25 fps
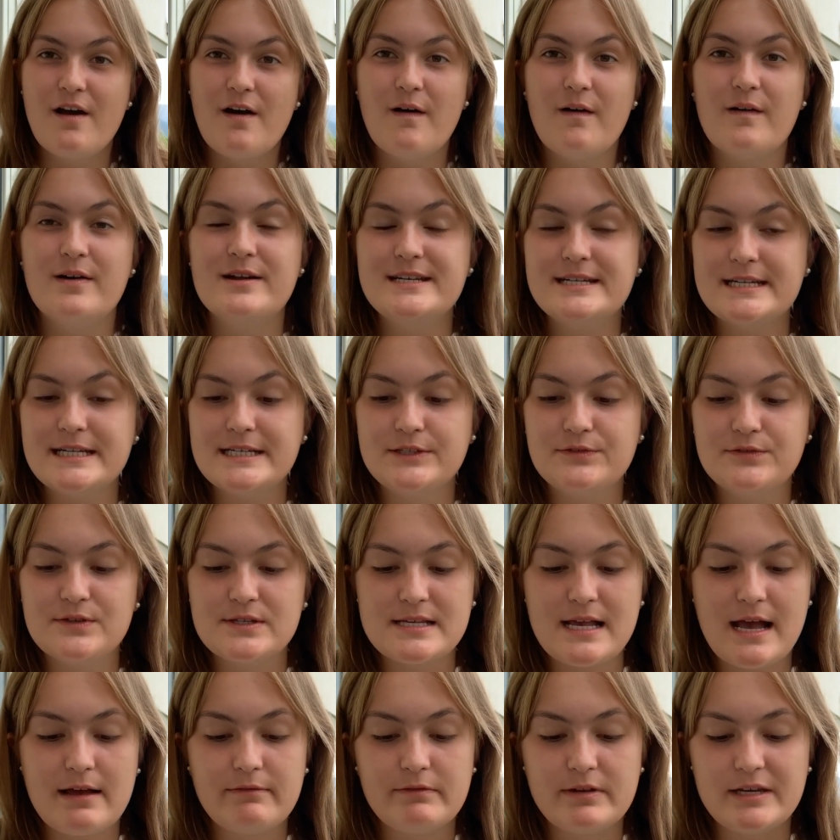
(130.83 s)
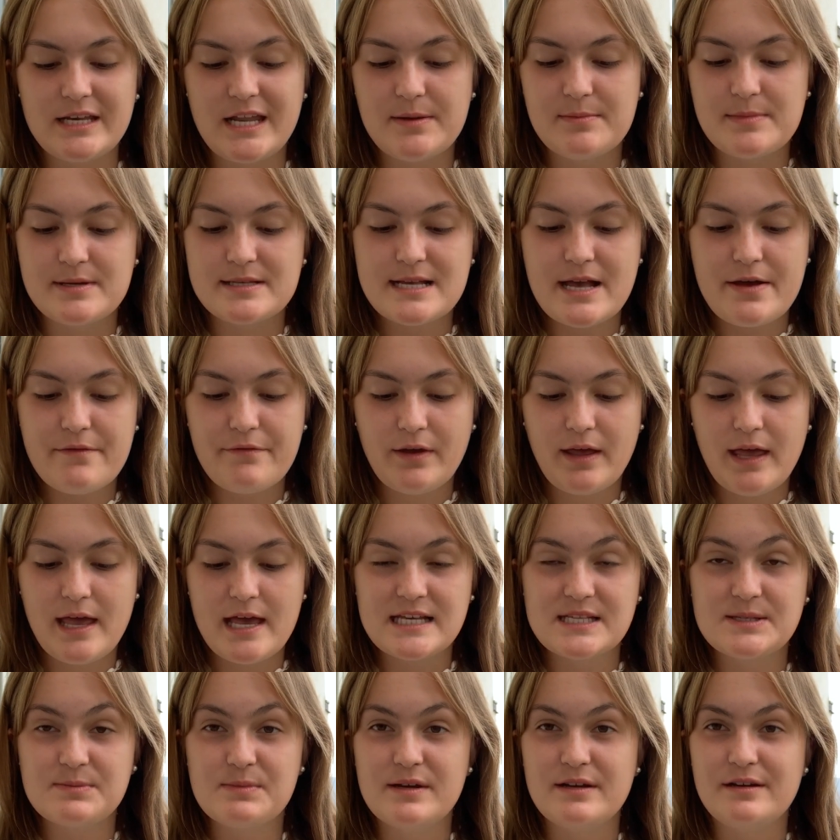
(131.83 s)
Und ich würde sagen, wir nehmen jetzt einfach
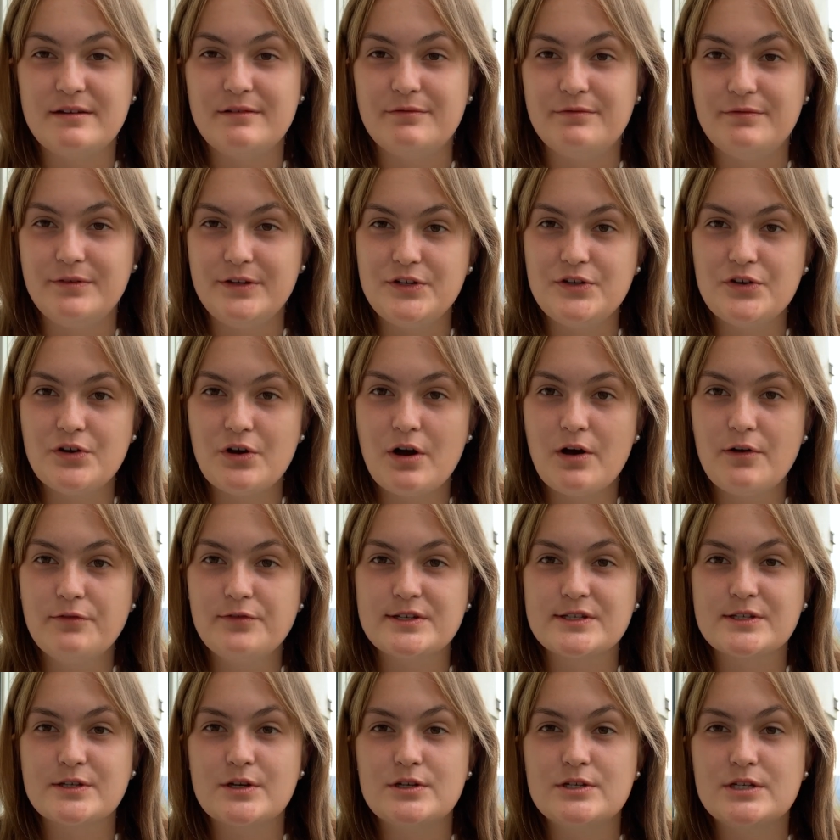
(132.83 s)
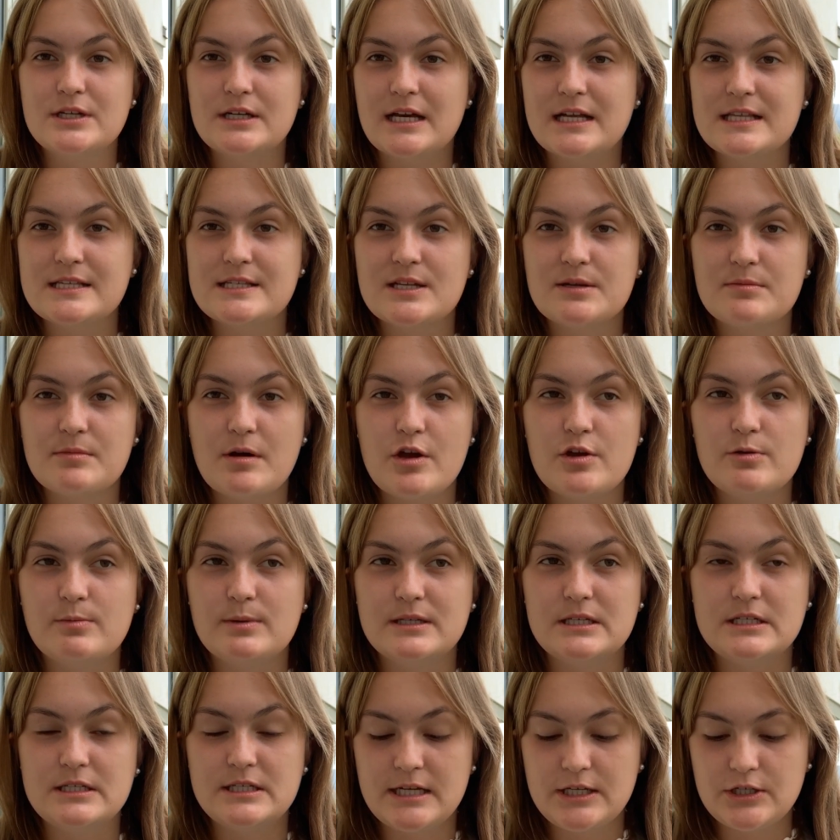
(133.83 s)
erstmal ein Video auf. Das könnt ihr ganz normal über
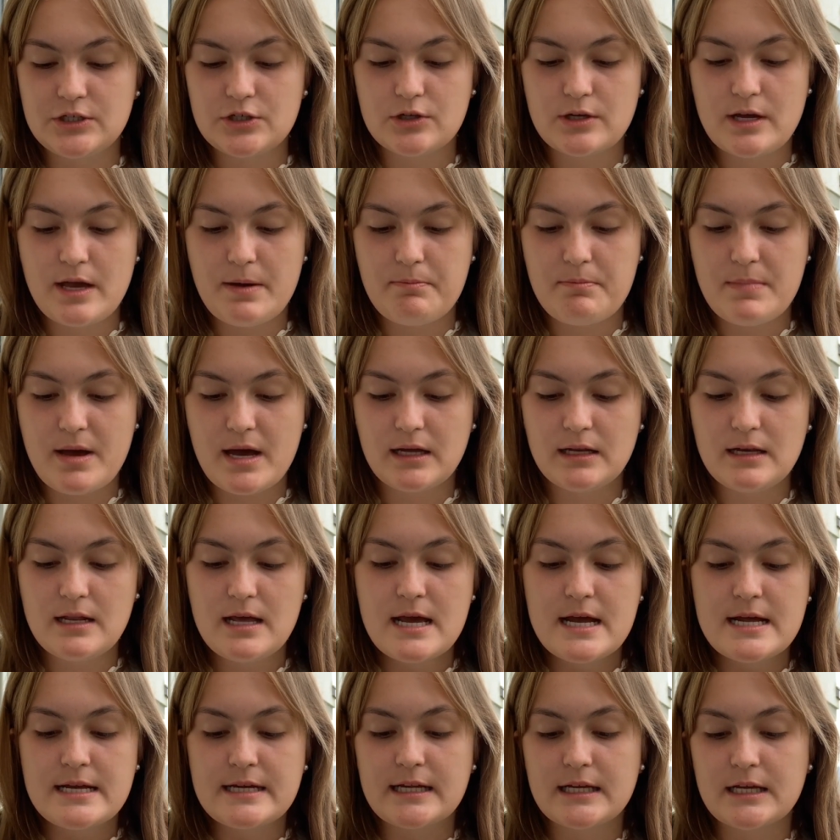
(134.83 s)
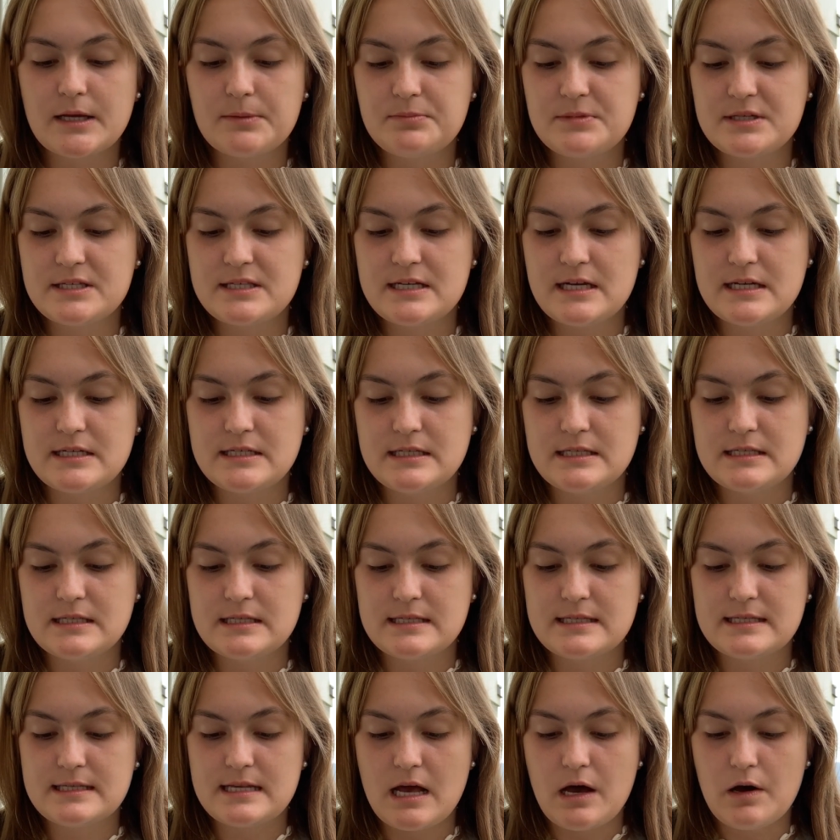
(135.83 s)
die TikTok-App machen. Da gibt es ja
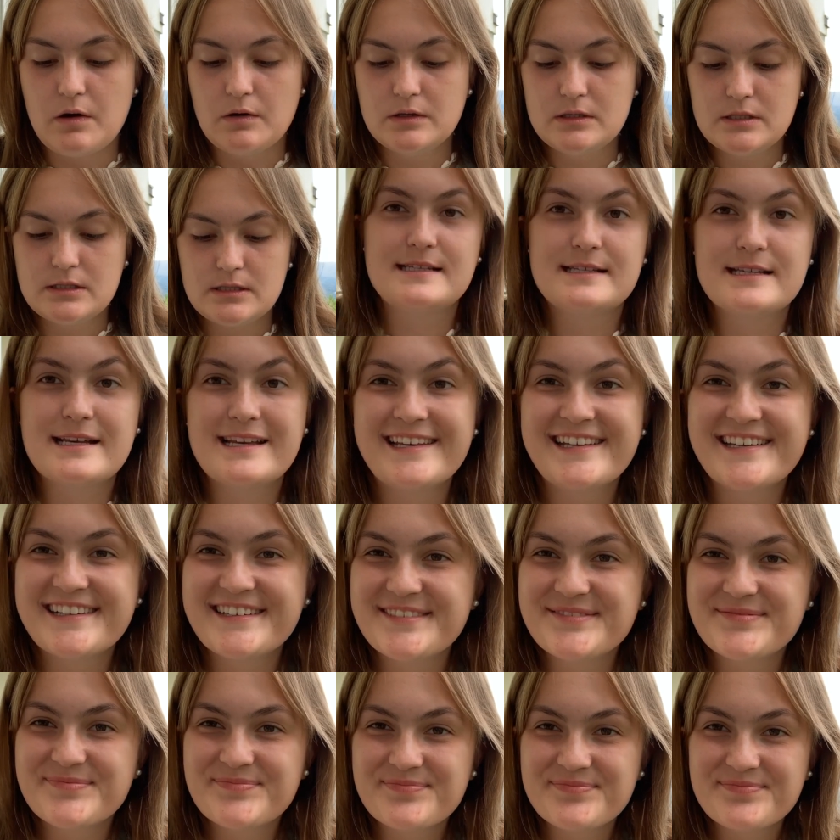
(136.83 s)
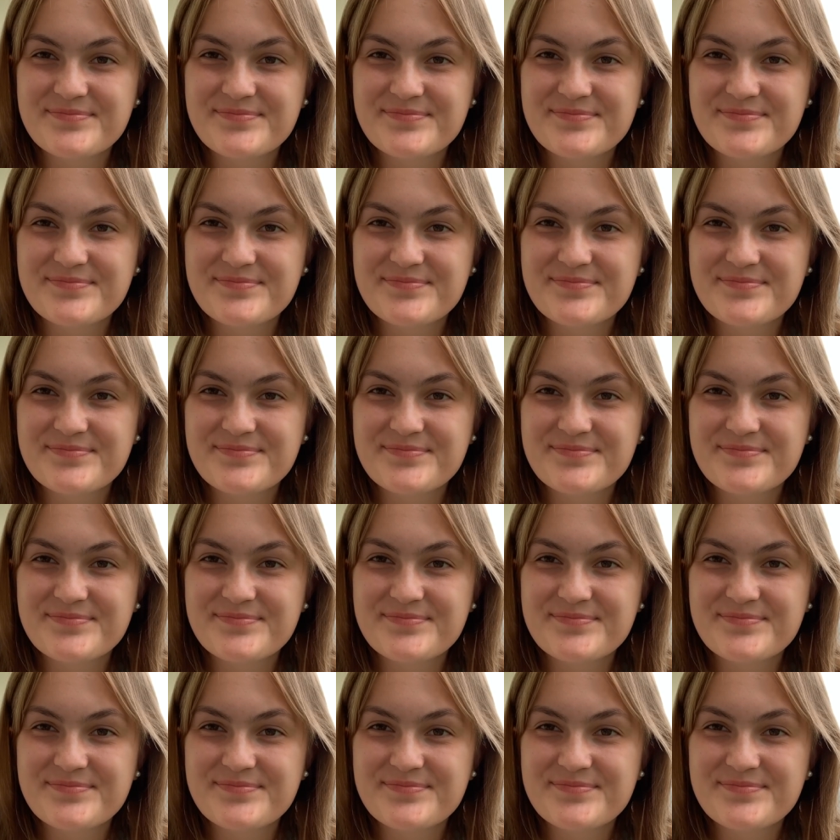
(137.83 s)
diesen Sound. Der hier.